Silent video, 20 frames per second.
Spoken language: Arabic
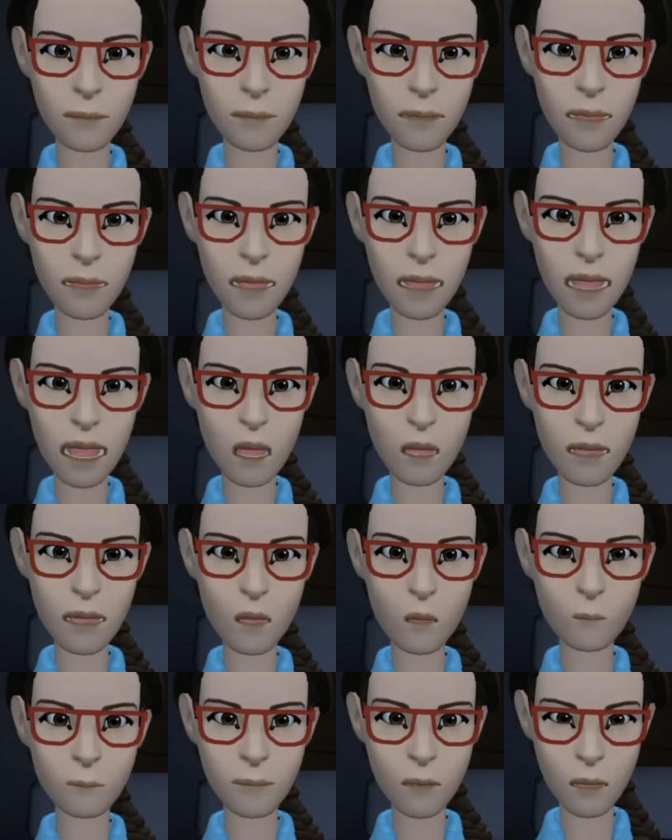
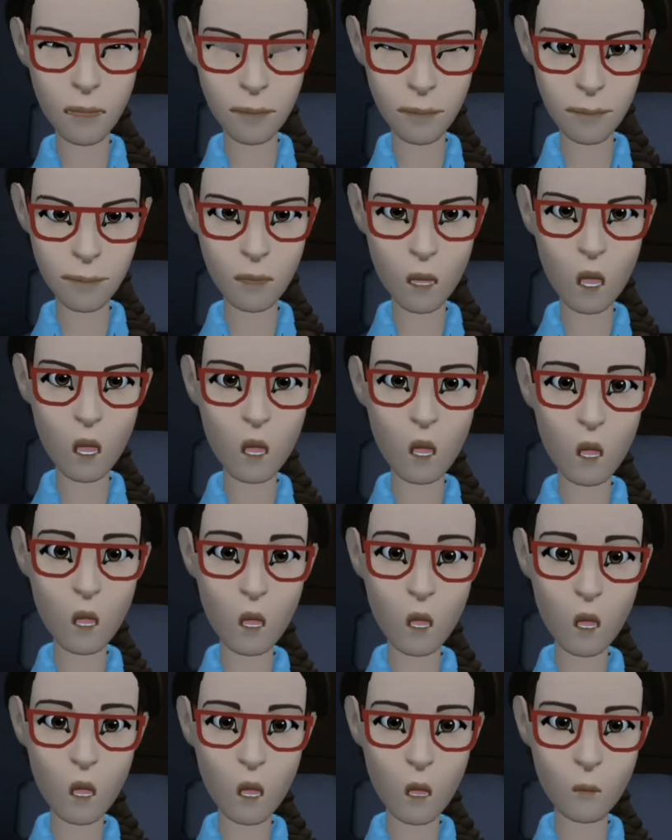وللعلم جوزي
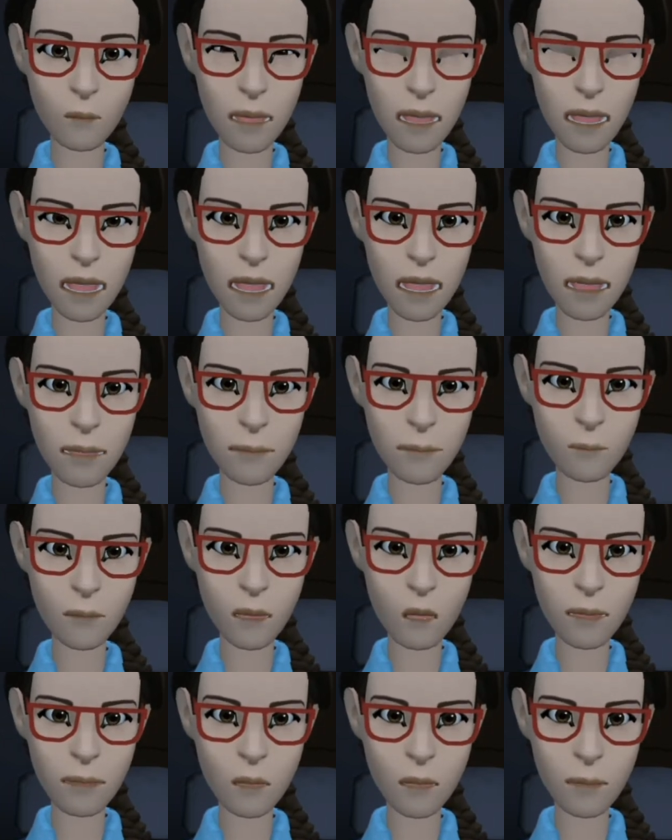مقتدر ان
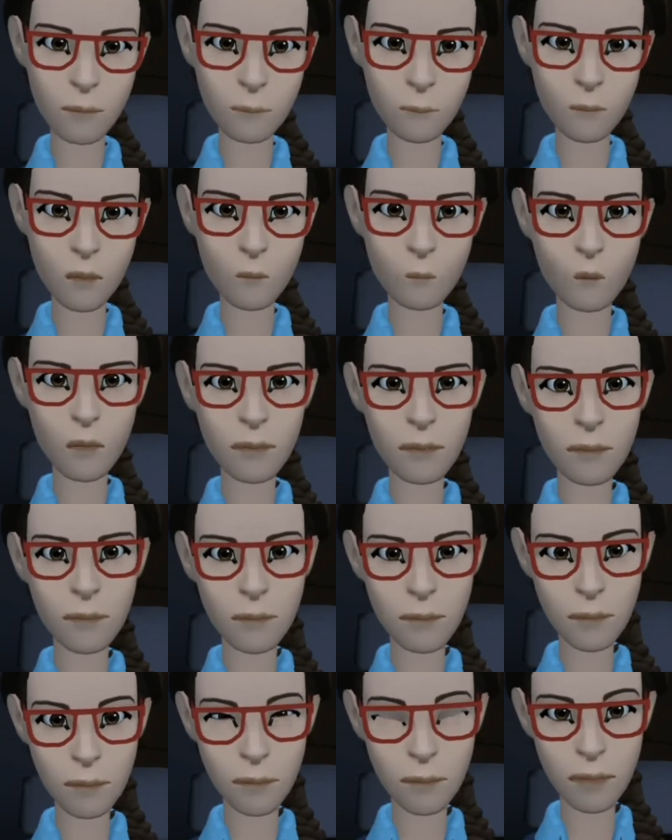هو يساعدني
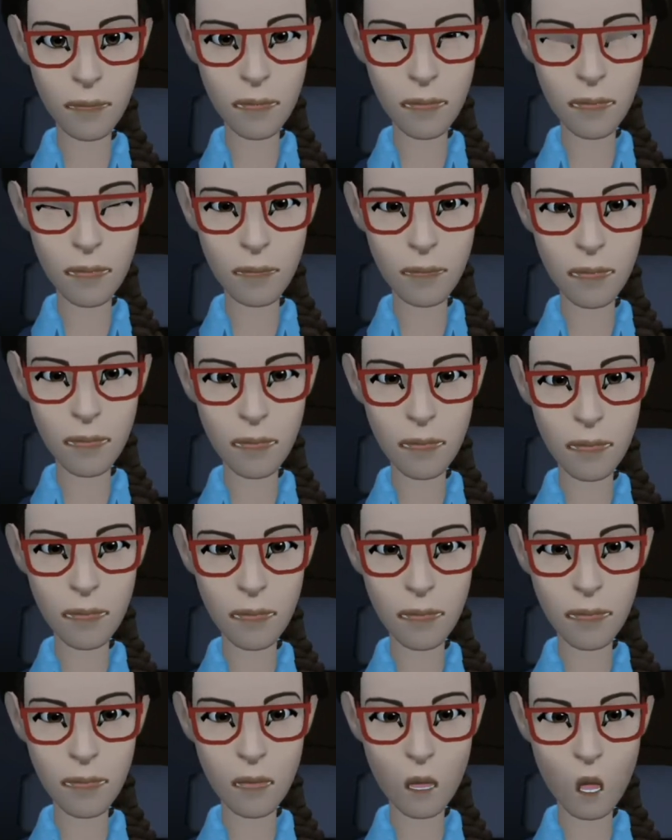في المحنة اللي
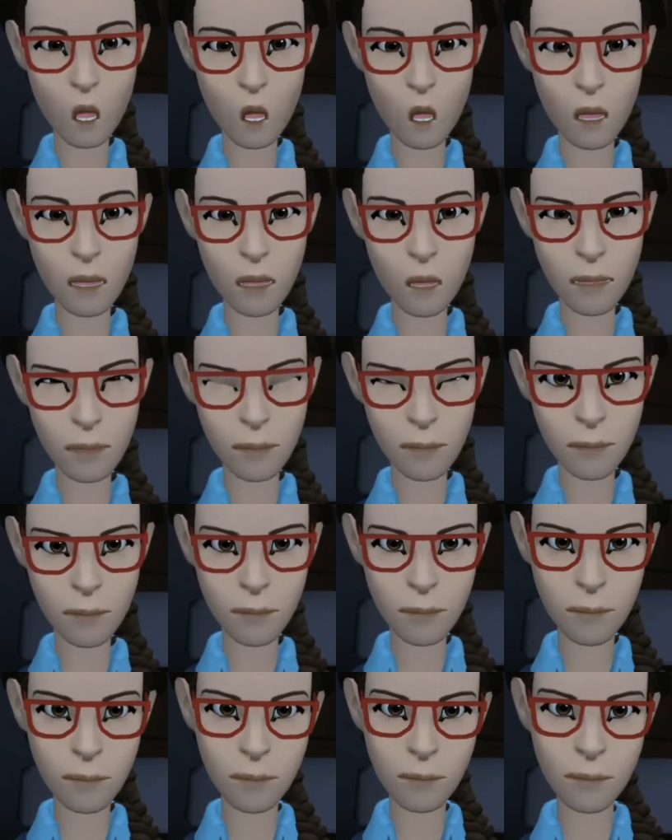انا فيها دي
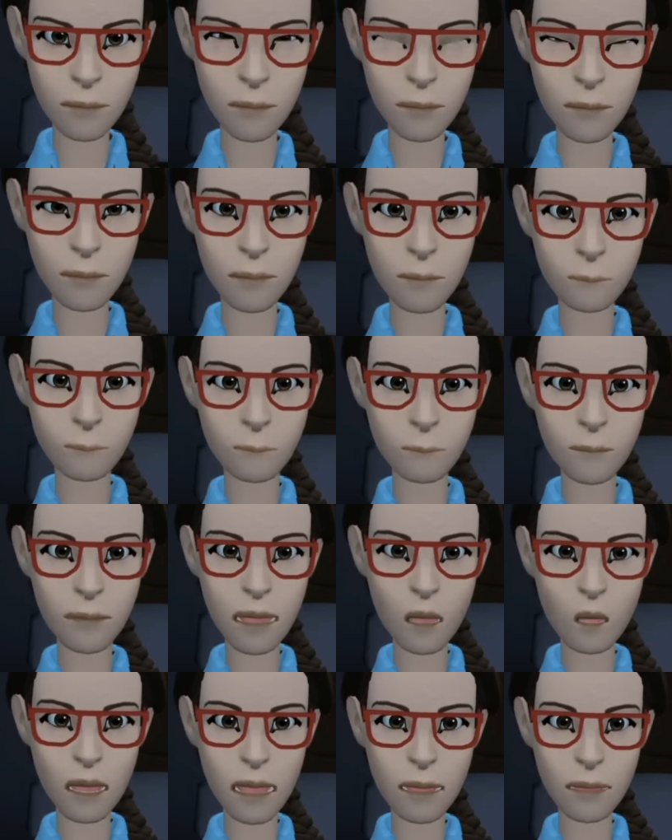بس
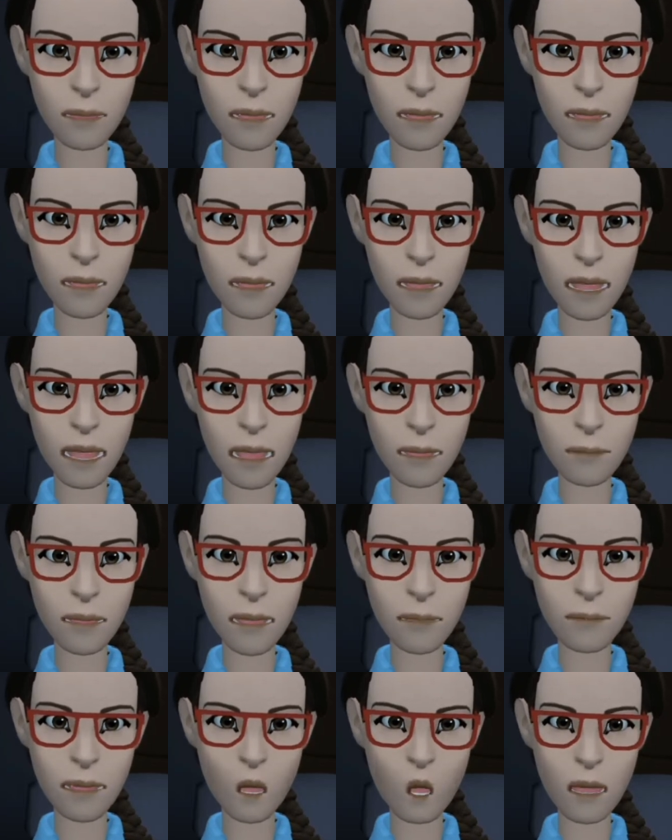انا لحد دلوقتي
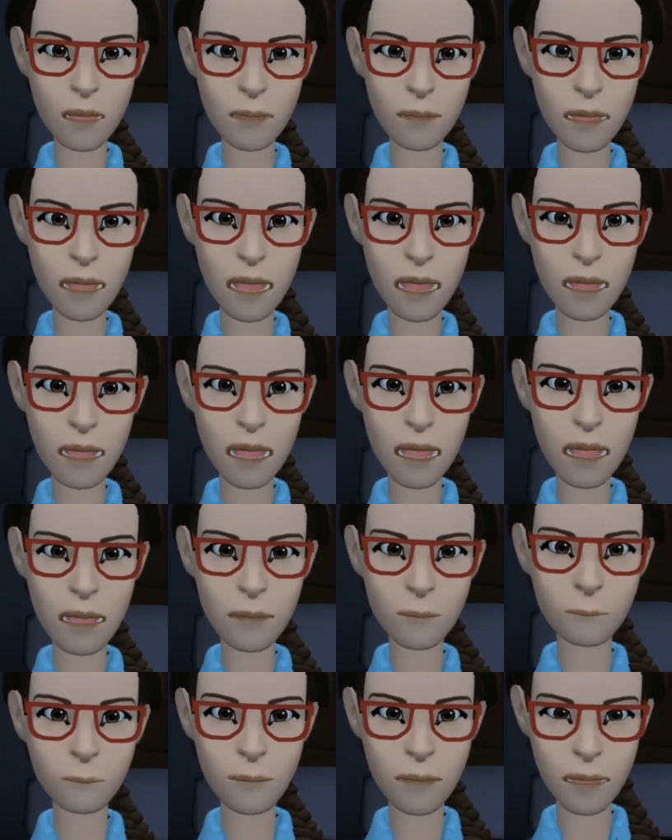معاه ومش
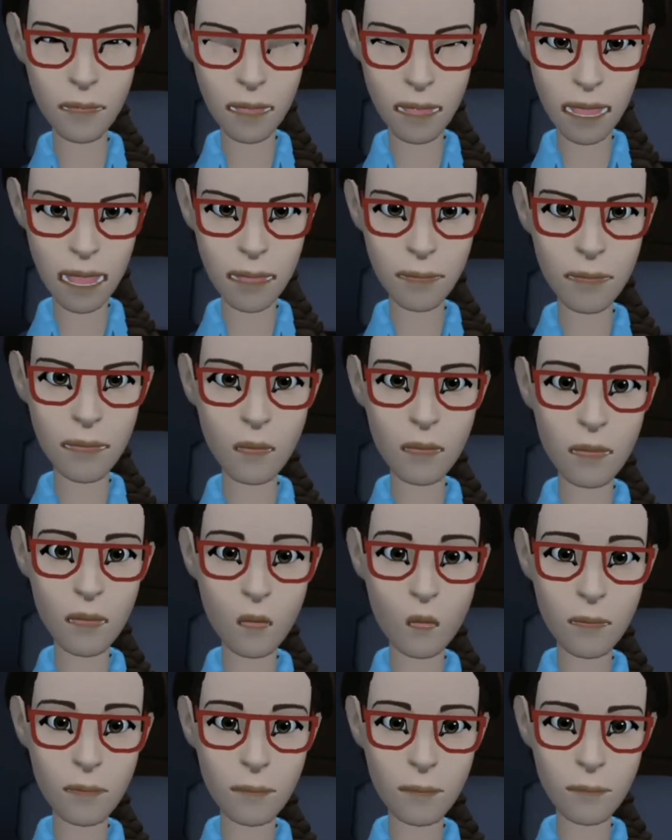عارفة اتصرف ازاي
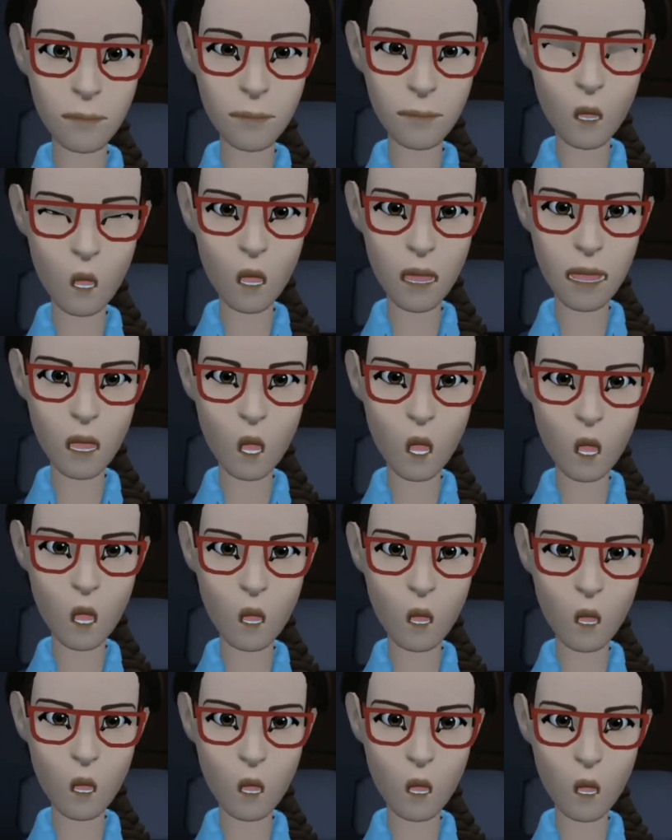يعني
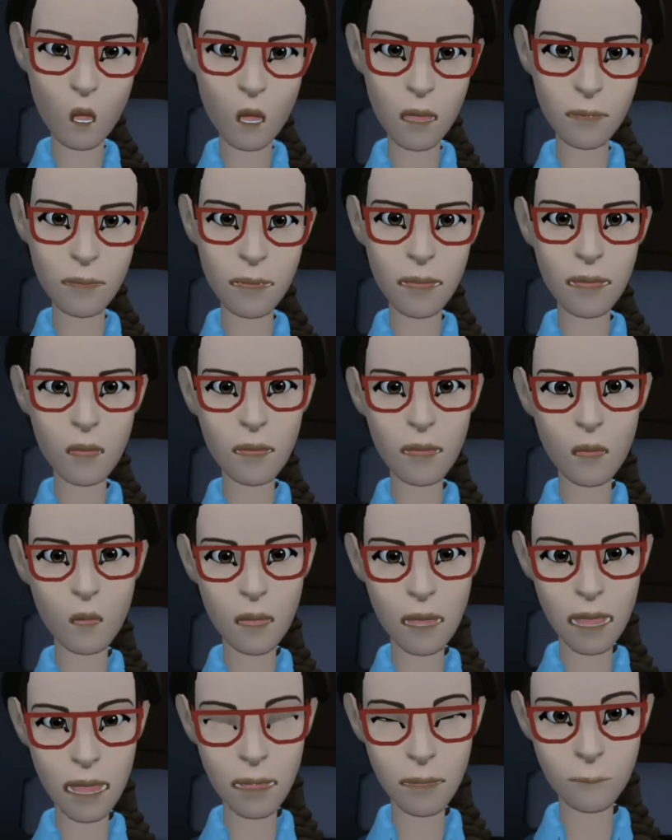اخد موقف
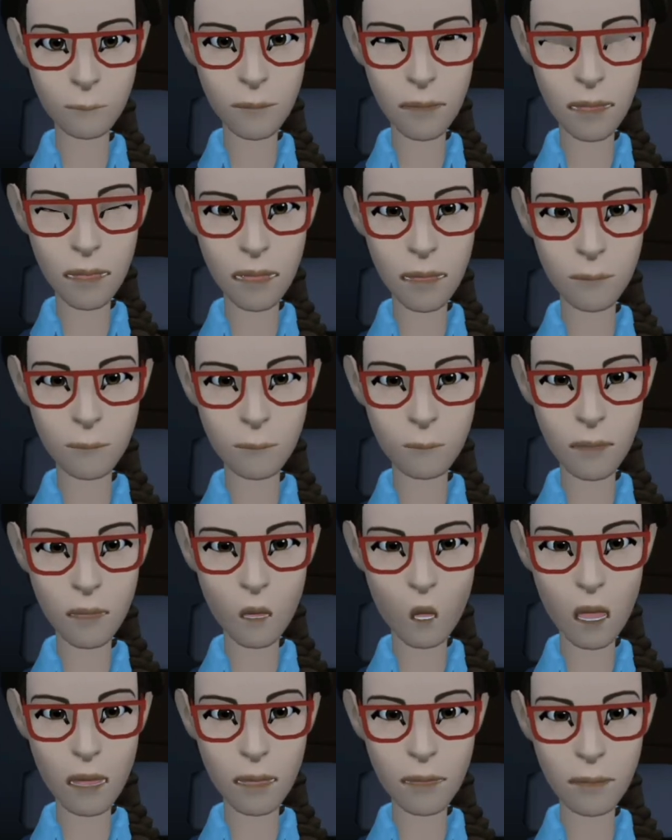واتطلق زي ما هو
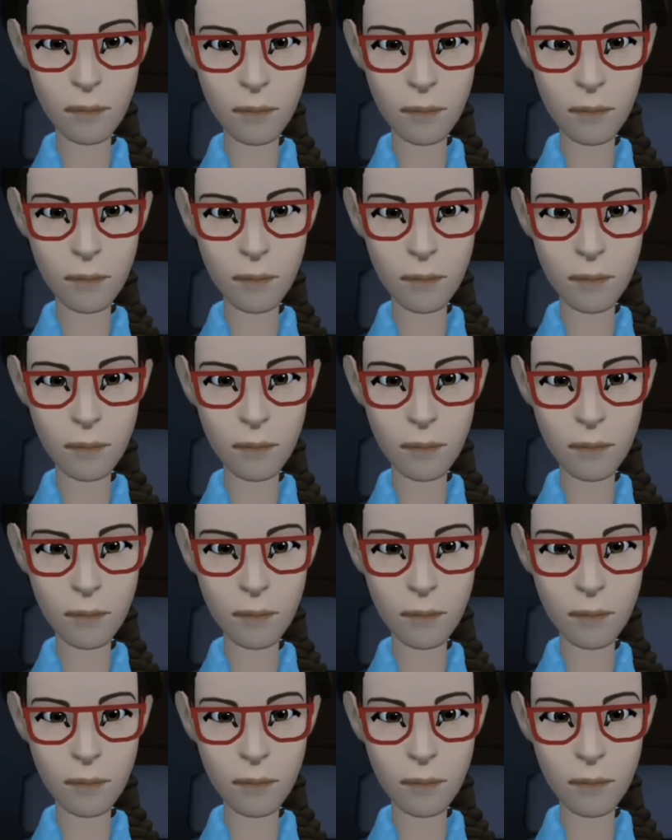عاوز